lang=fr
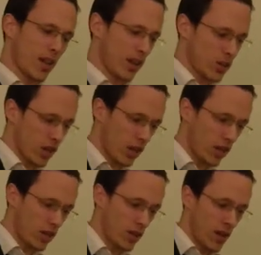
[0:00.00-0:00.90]
Harisha.
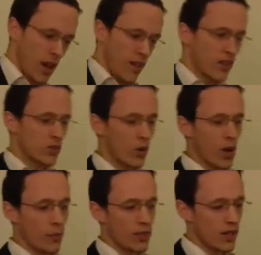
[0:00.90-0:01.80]

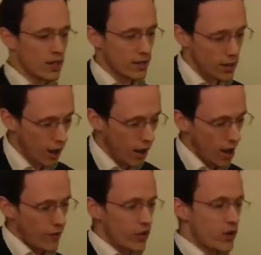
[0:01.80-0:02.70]
Vezorea Beshat Zria.
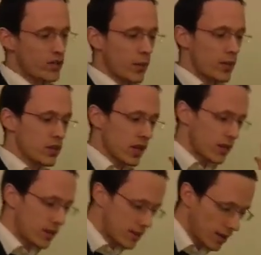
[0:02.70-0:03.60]
Vekotzer Beshat
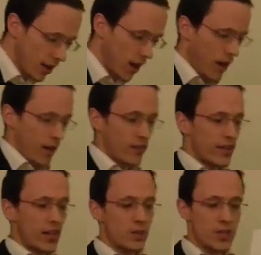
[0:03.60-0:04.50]
Kitira.
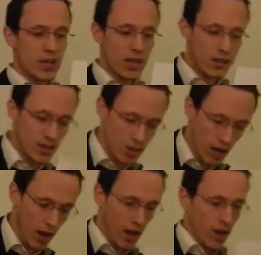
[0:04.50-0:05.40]
Vedash Beshat
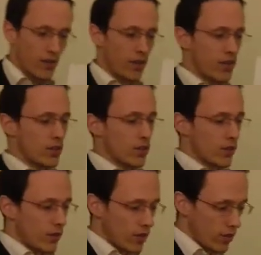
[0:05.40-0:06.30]
Disha.
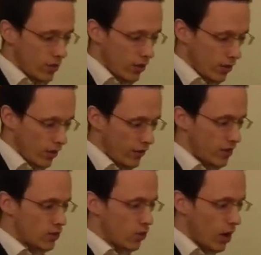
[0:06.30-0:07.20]

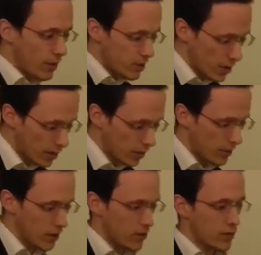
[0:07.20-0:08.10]
Vezora Beshat
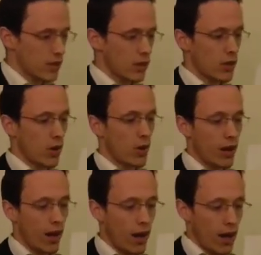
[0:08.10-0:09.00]
Beshat
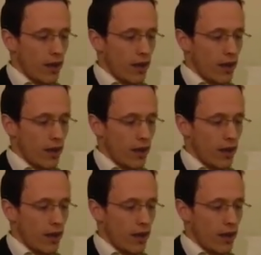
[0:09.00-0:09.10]
Orea.